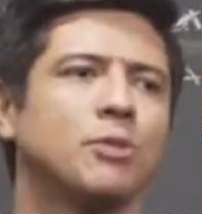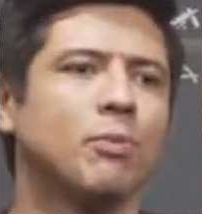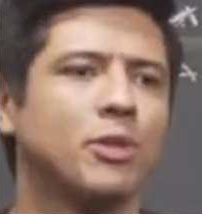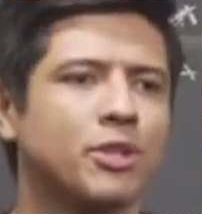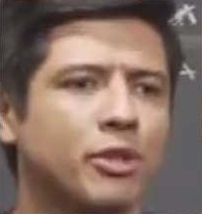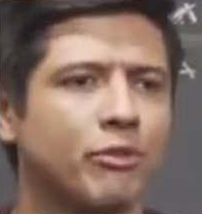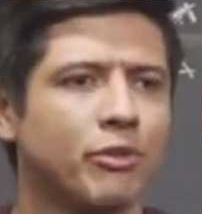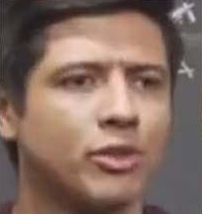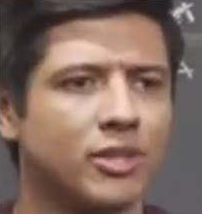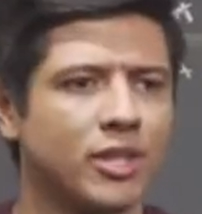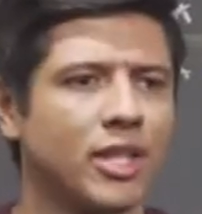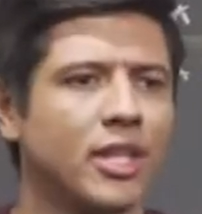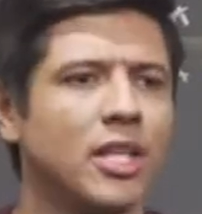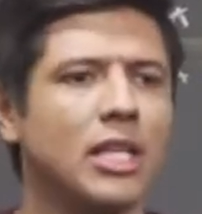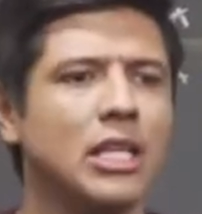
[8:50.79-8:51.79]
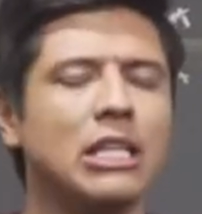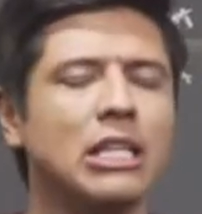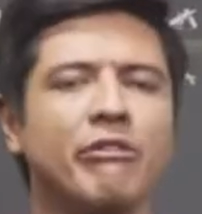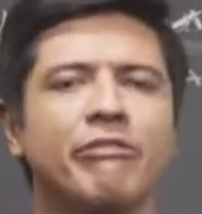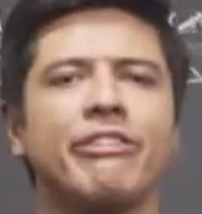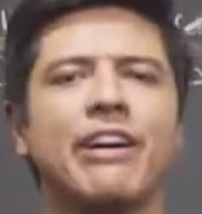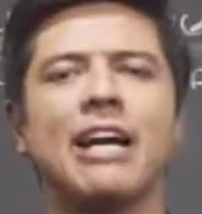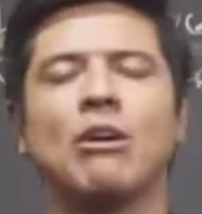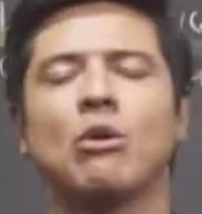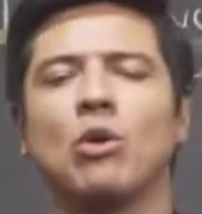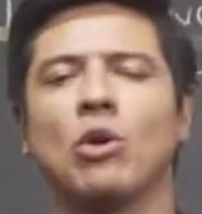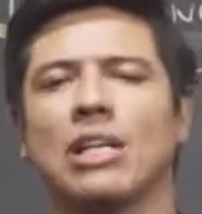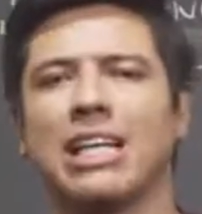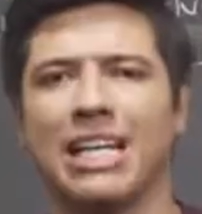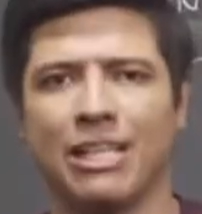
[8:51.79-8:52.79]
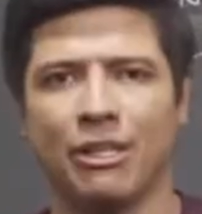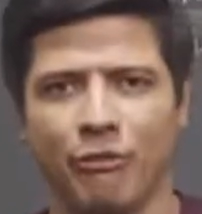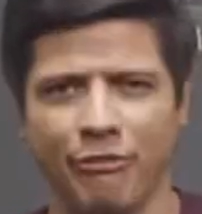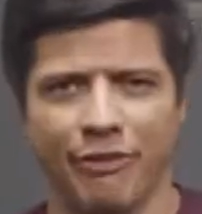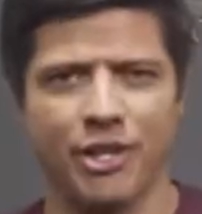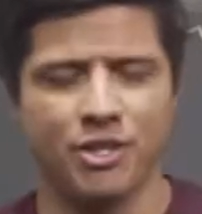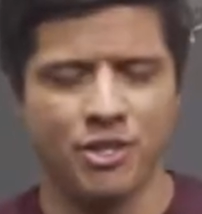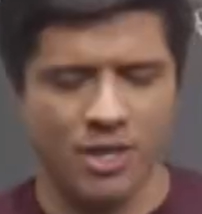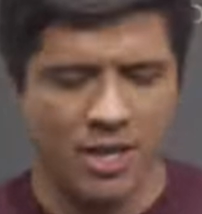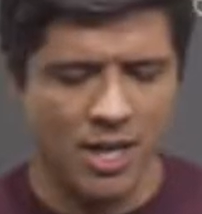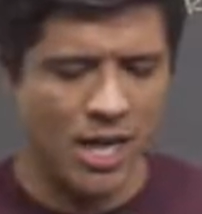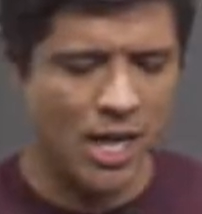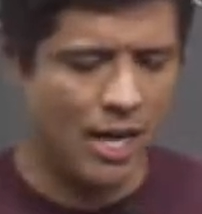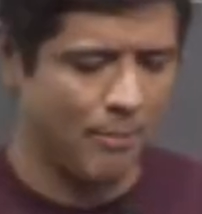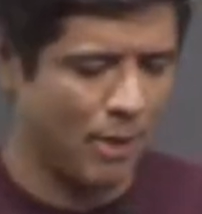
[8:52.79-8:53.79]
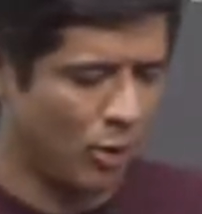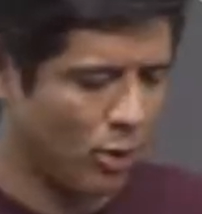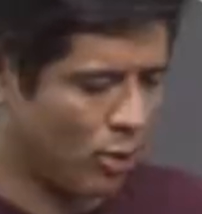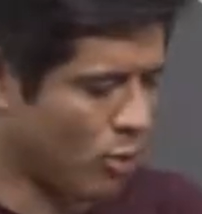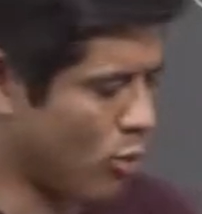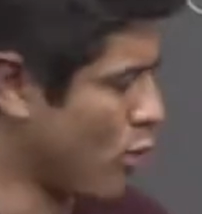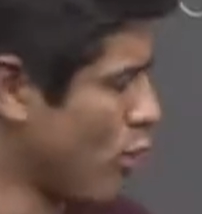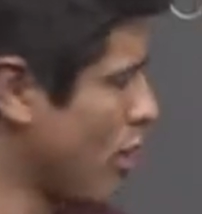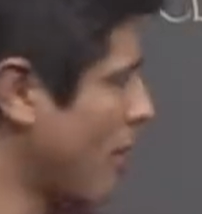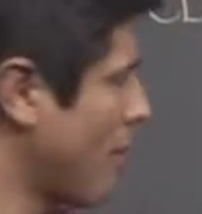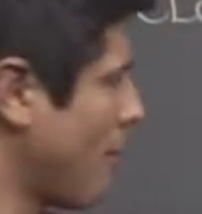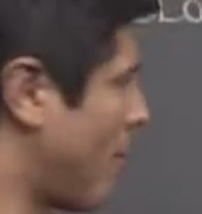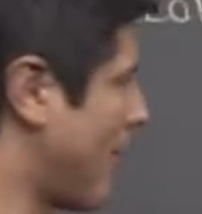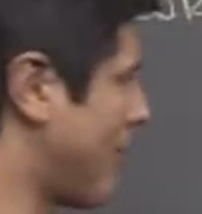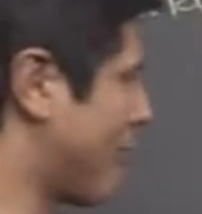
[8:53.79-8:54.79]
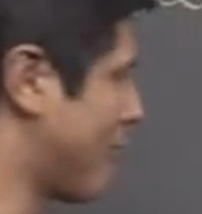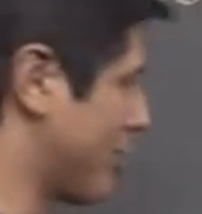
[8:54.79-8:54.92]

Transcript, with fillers: por isso que você não vai colocar que o verde é a melhor cor para a